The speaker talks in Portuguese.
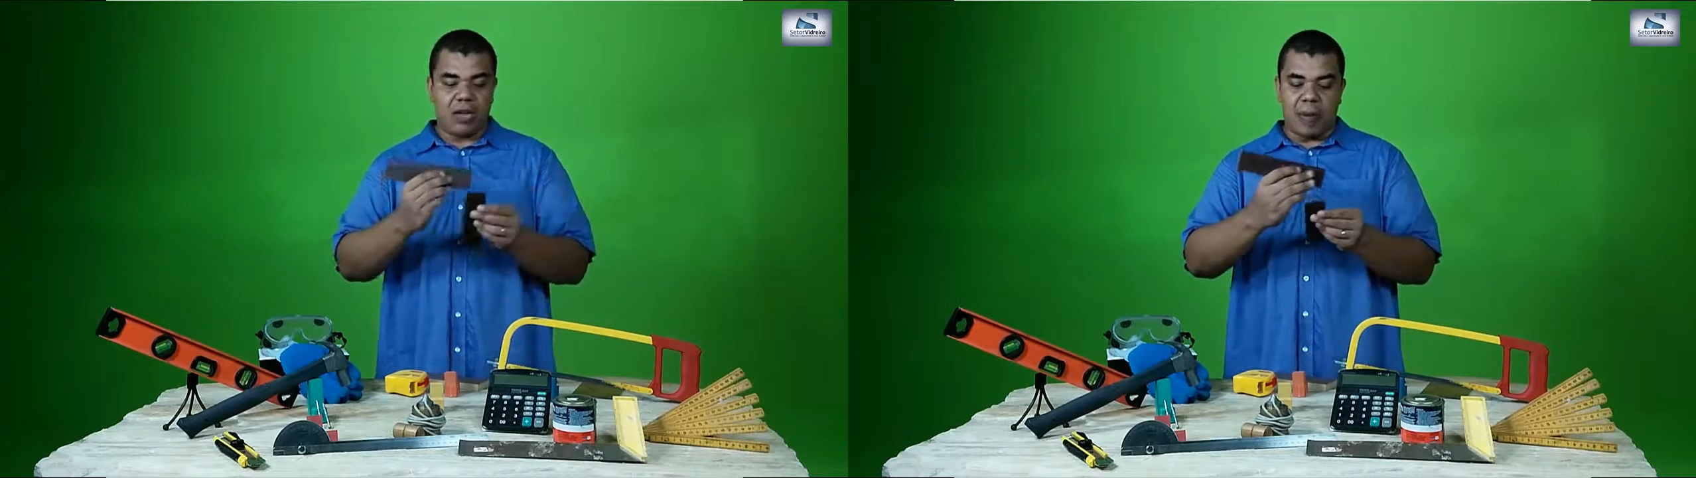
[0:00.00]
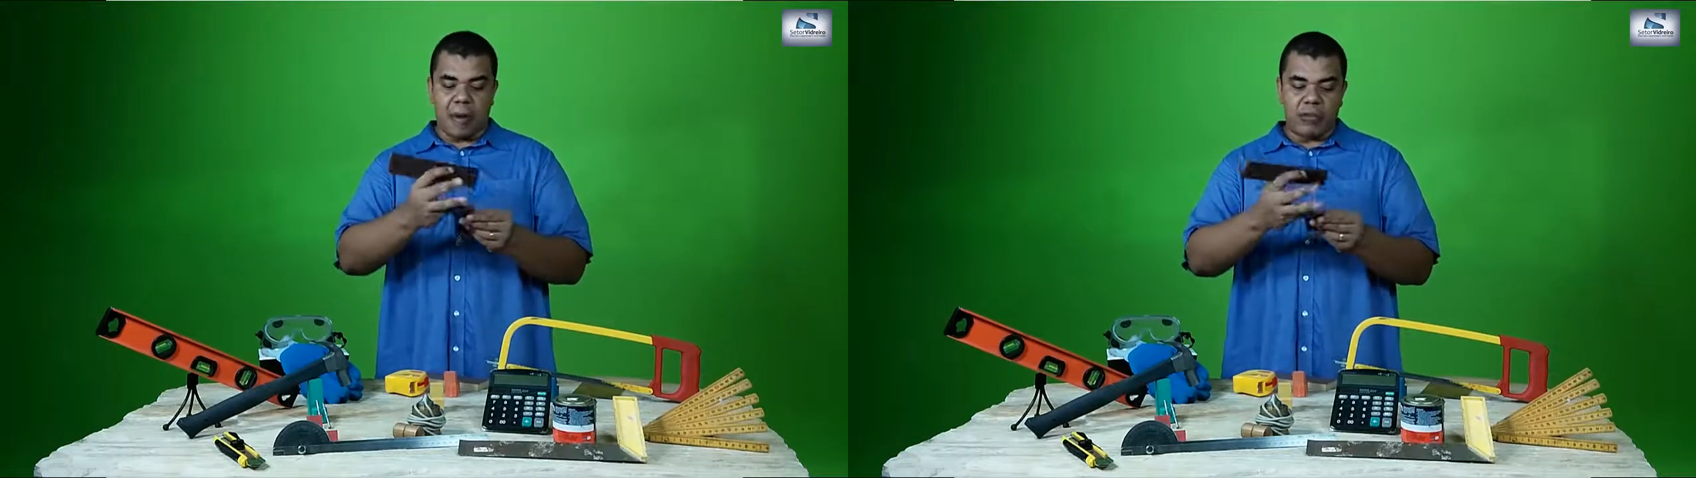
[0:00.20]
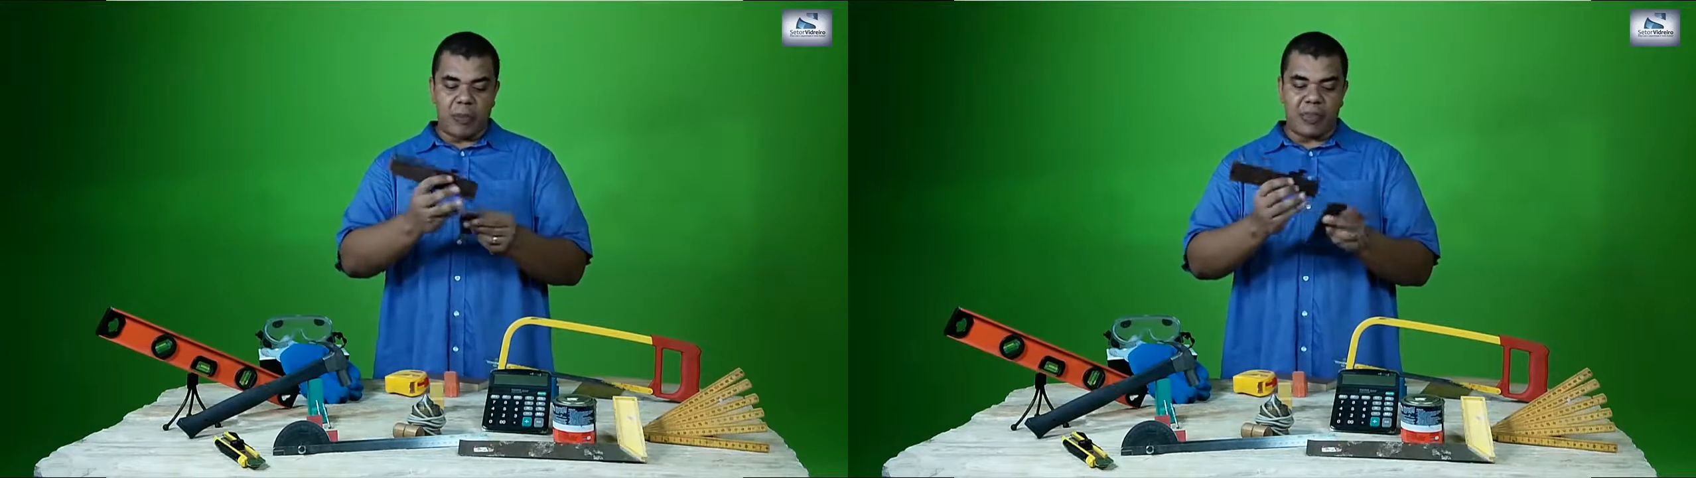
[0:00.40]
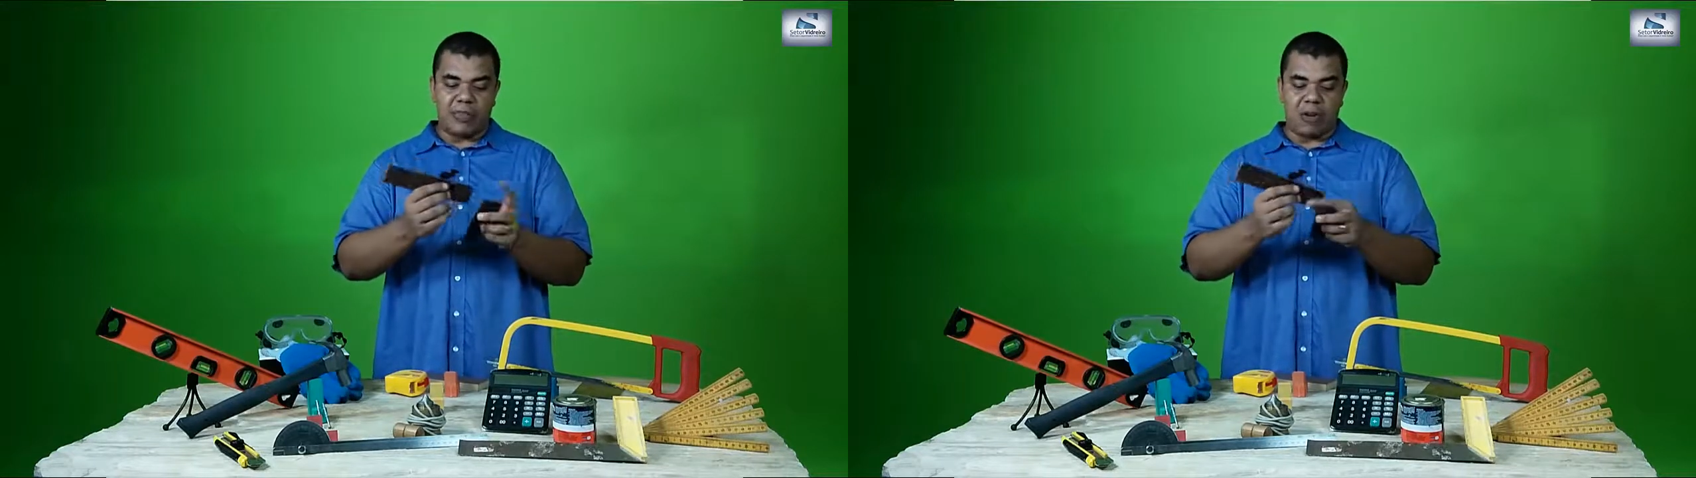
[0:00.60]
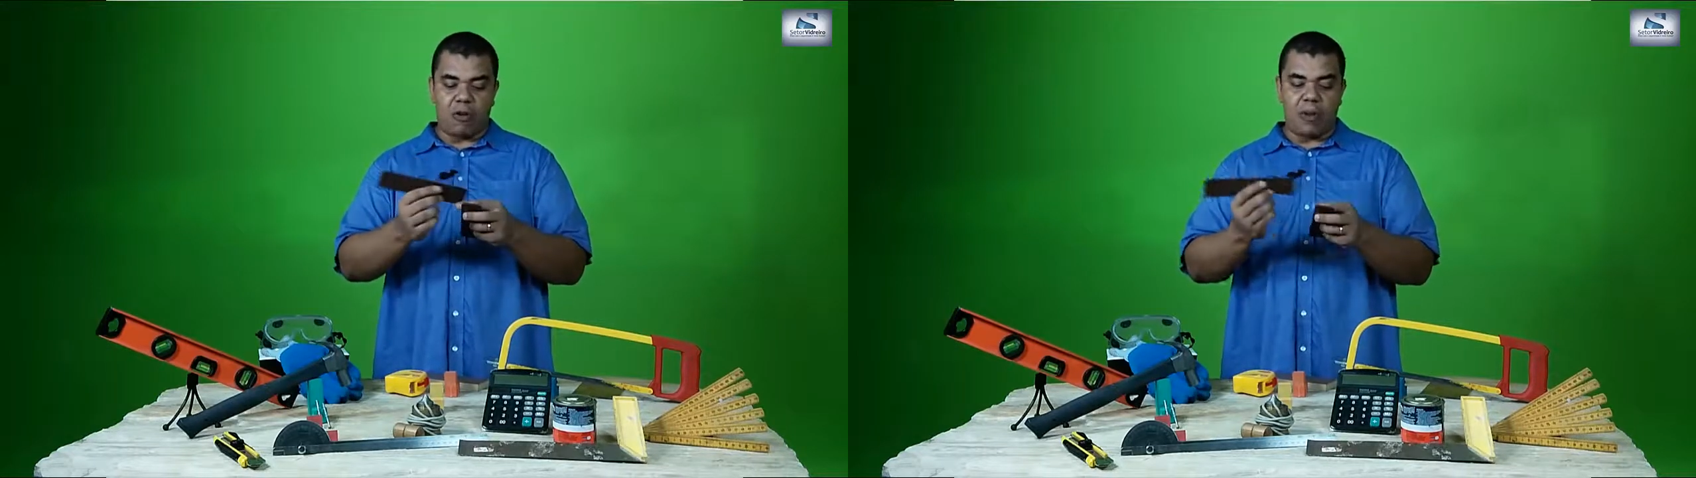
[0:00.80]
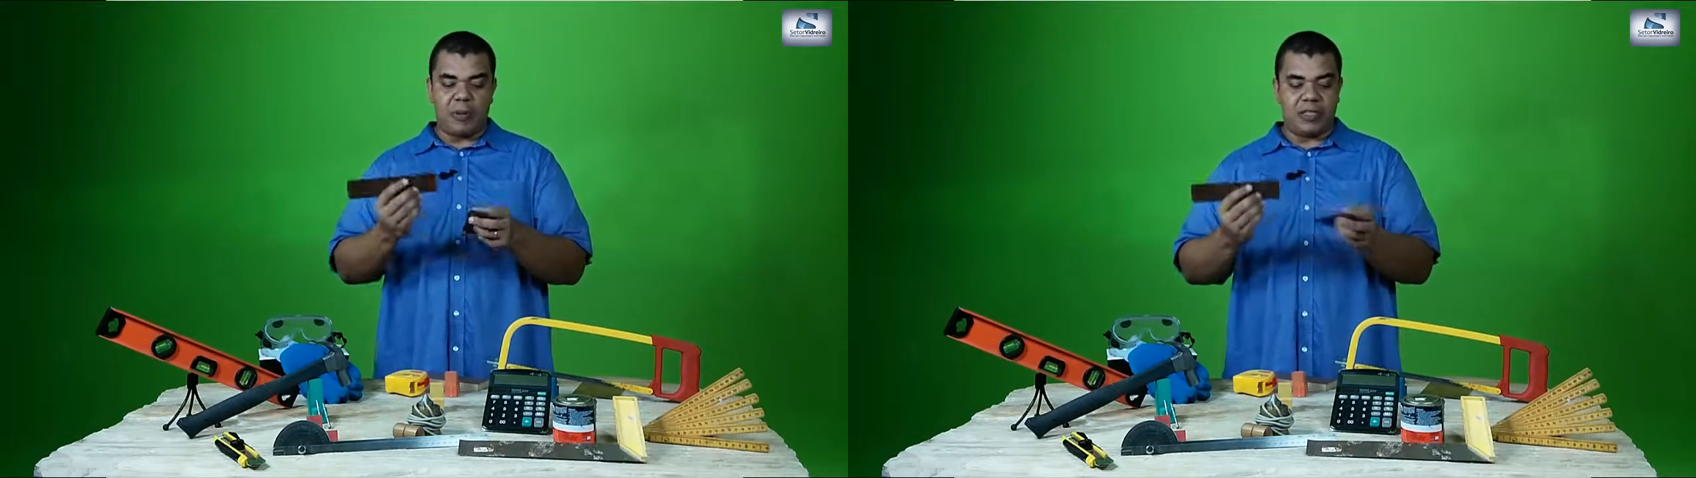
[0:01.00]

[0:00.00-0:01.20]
Acabava de passar a cola,